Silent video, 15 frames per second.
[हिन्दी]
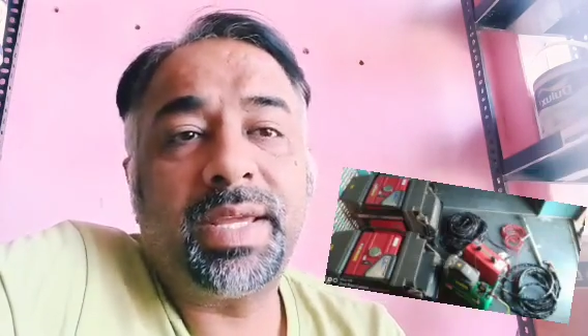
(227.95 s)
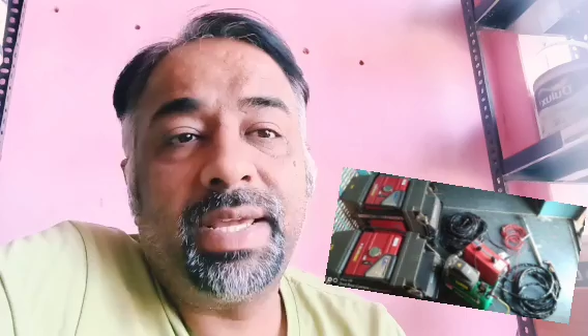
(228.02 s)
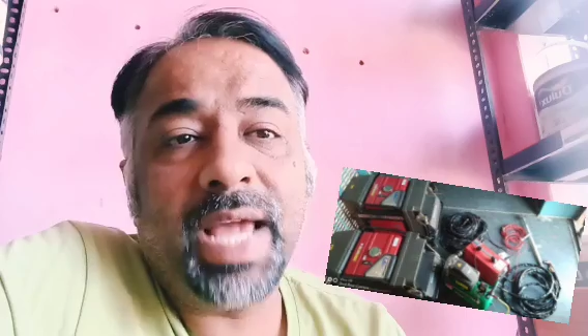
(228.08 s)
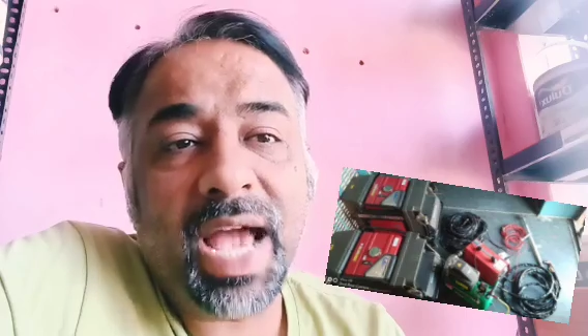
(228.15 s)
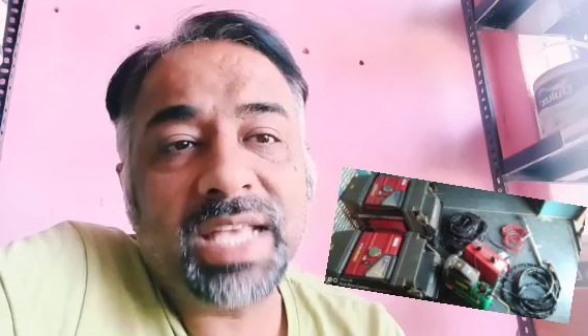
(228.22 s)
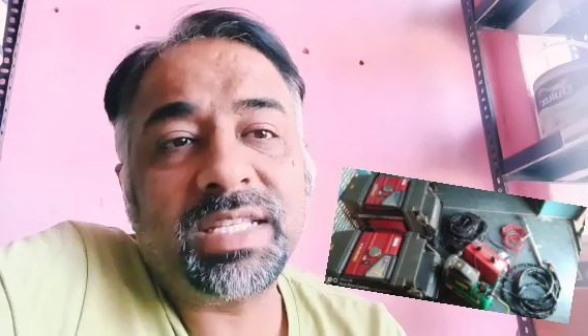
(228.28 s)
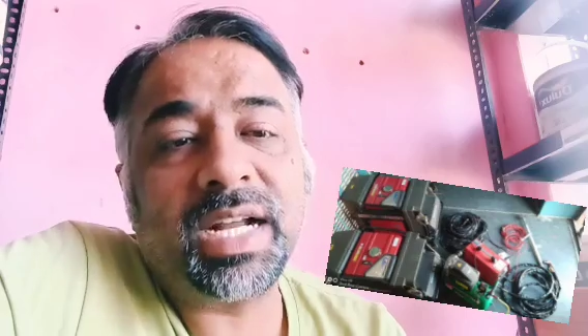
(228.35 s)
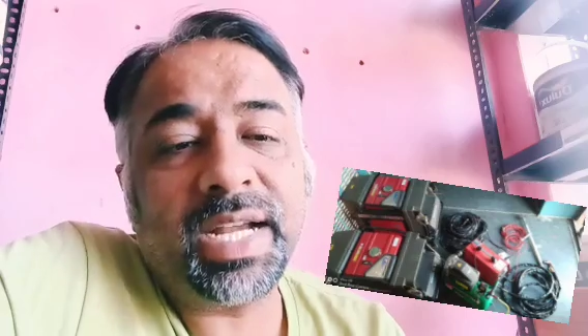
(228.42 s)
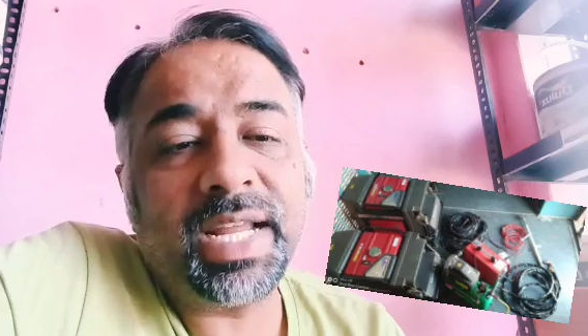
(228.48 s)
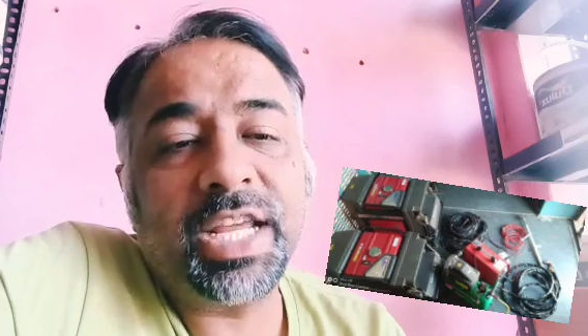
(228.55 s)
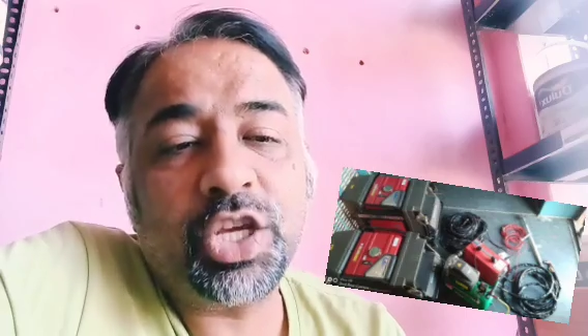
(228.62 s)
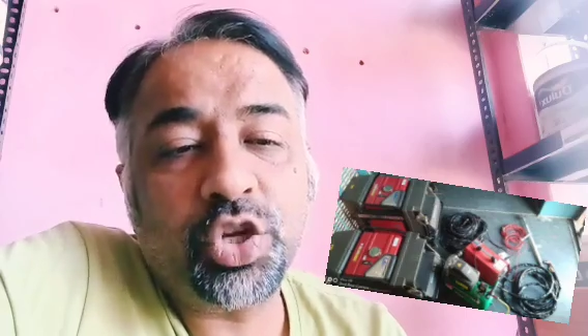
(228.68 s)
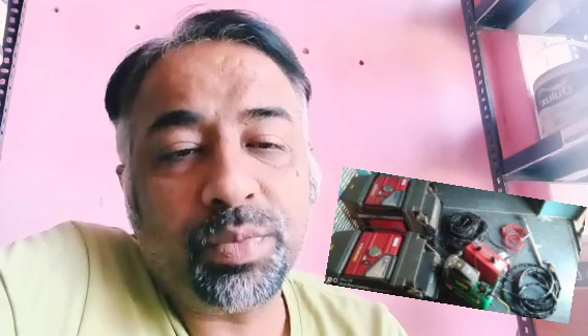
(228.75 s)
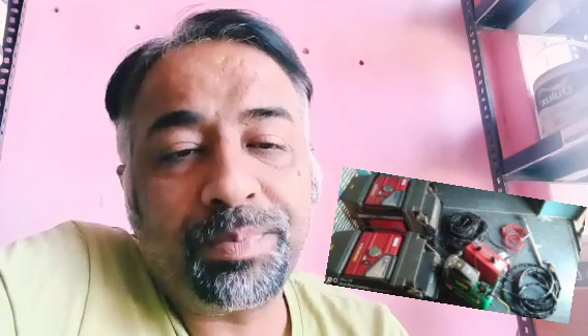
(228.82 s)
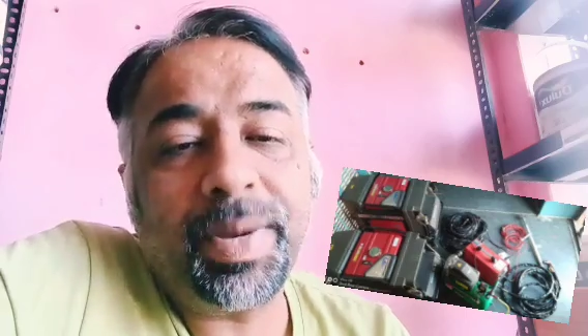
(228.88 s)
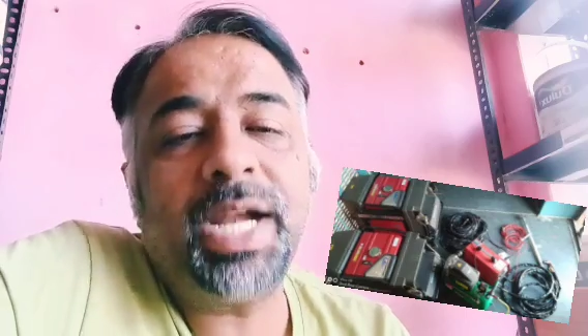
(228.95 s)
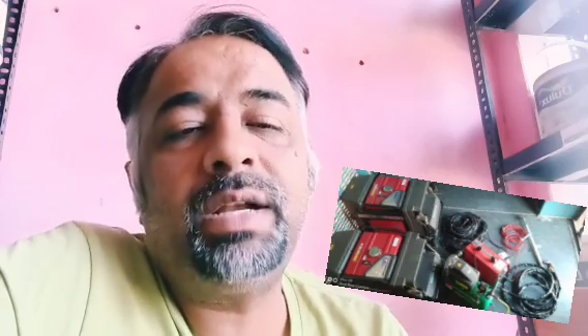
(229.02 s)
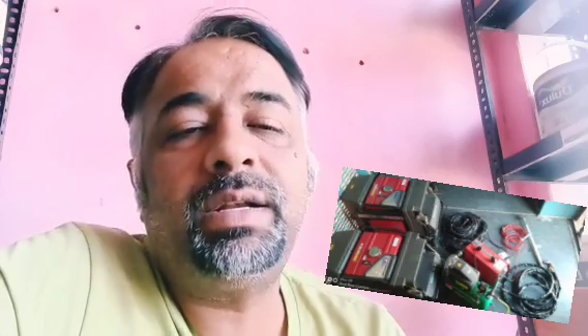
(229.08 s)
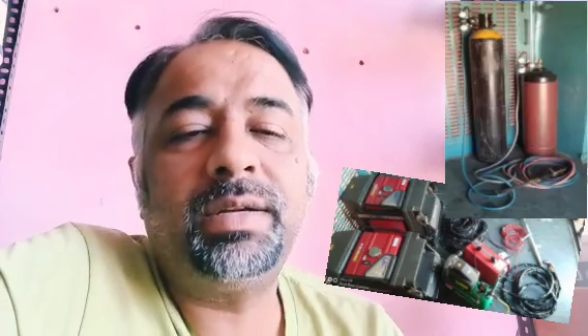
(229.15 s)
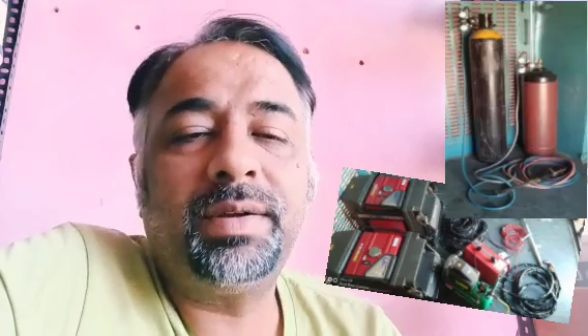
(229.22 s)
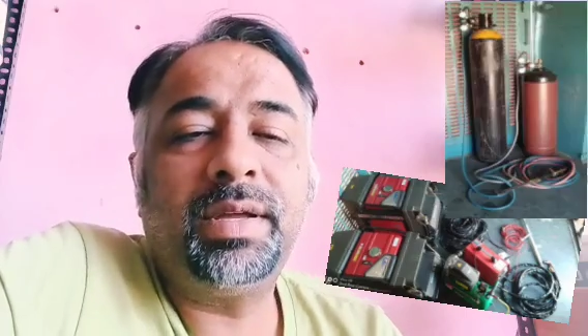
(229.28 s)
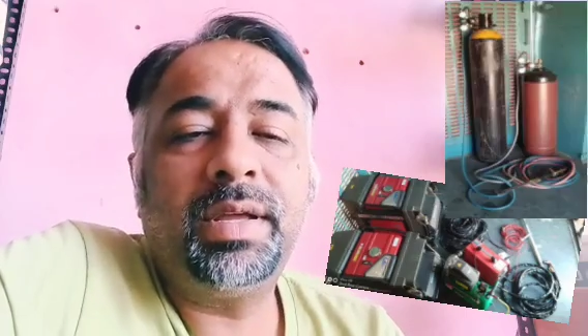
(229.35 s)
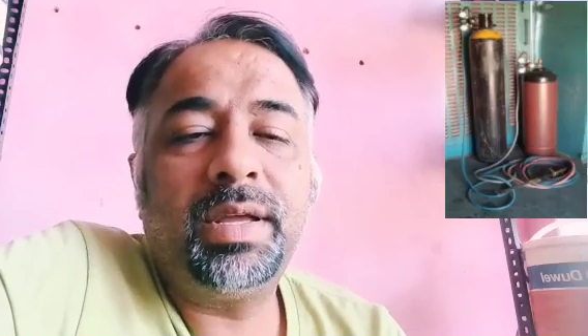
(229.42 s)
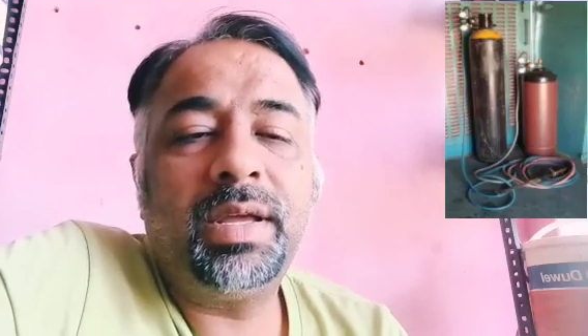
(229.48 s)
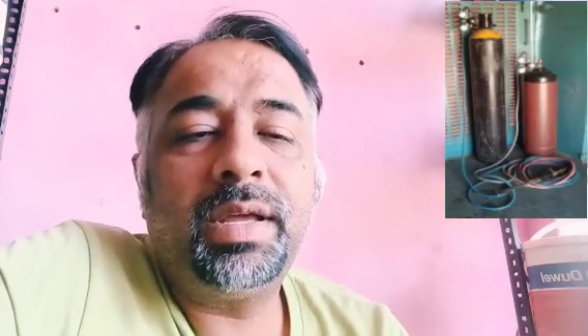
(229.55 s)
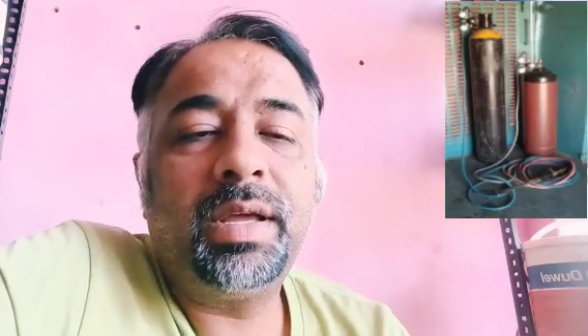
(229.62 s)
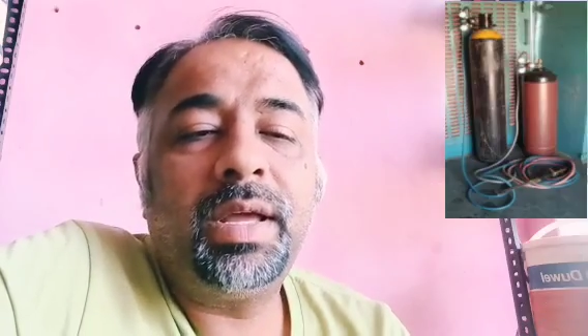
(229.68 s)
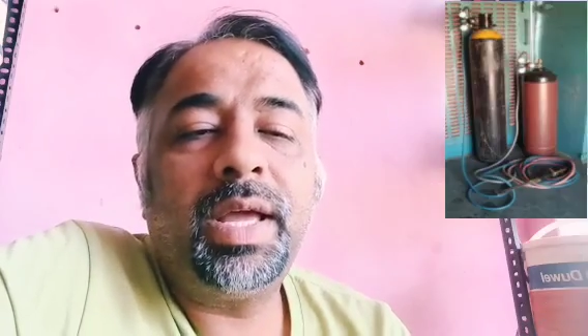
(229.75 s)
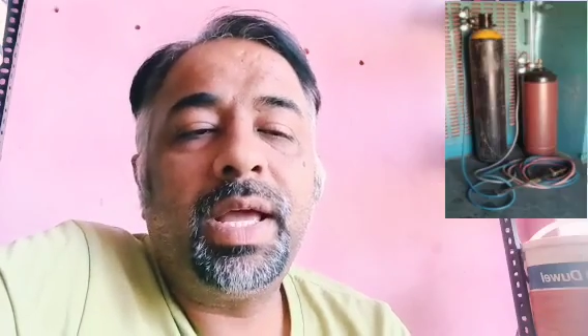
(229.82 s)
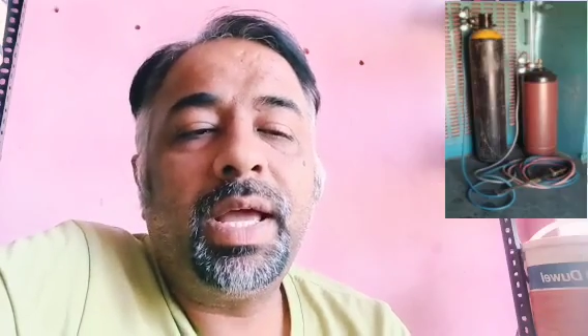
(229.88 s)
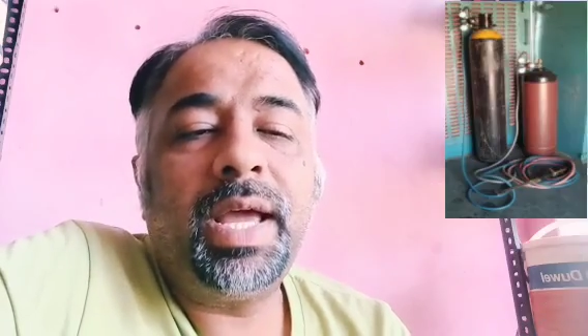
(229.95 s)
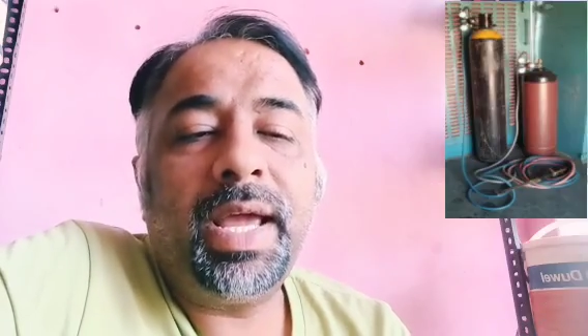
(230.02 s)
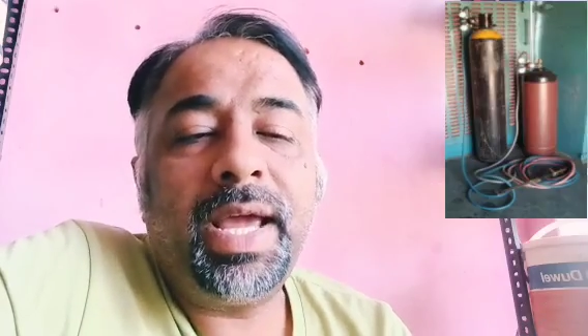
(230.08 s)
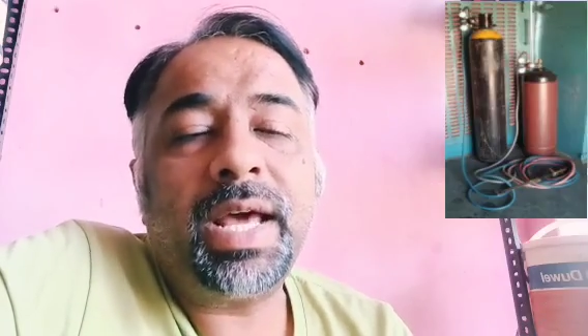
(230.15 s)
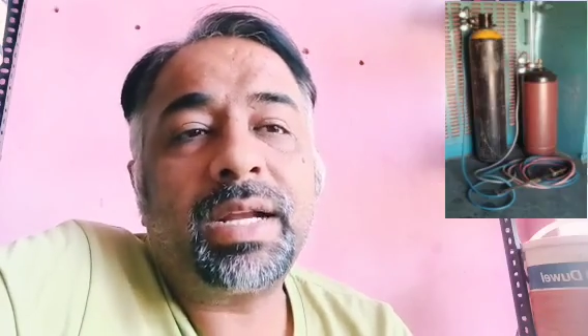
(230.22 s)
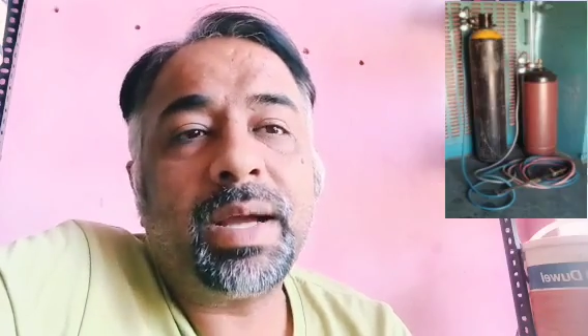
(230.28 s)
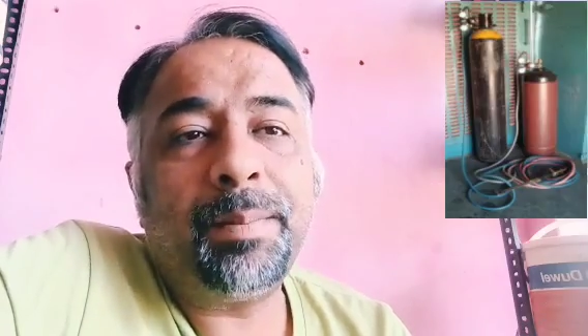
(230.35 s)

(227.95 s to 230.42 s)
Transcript: गैस कटिंग इक्विपमेंट एयर